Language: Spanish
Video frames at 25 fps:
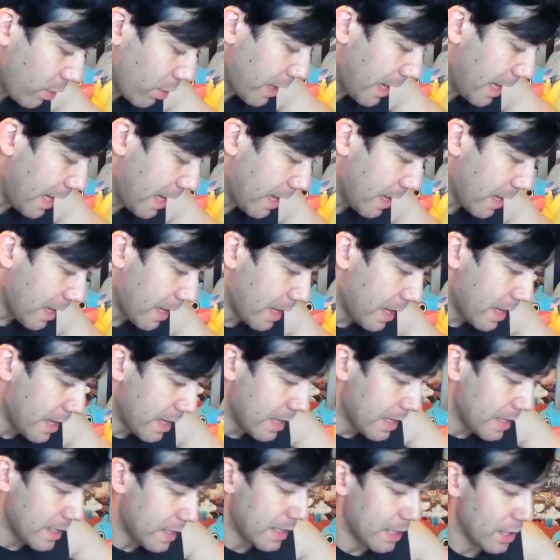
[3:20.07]
ya,
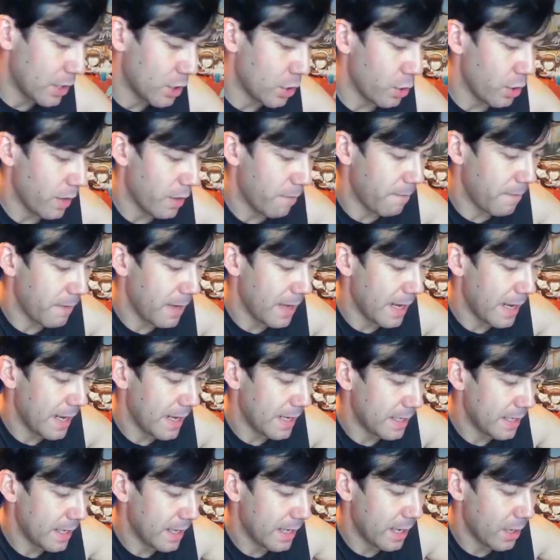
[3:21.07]
si sois
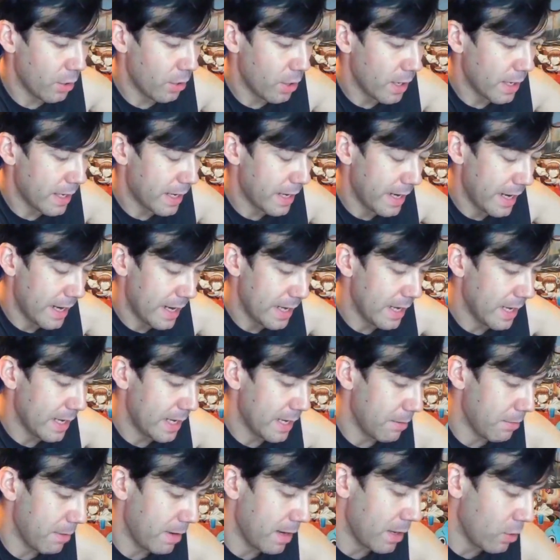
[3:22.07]
fieles seguidores del canal ya
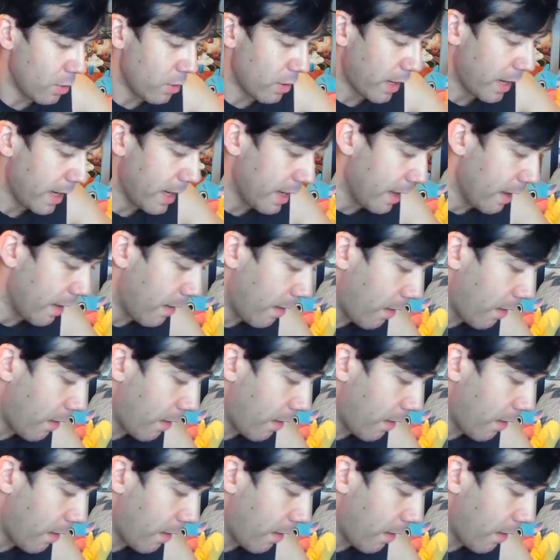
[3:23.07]
sabéis lo que es.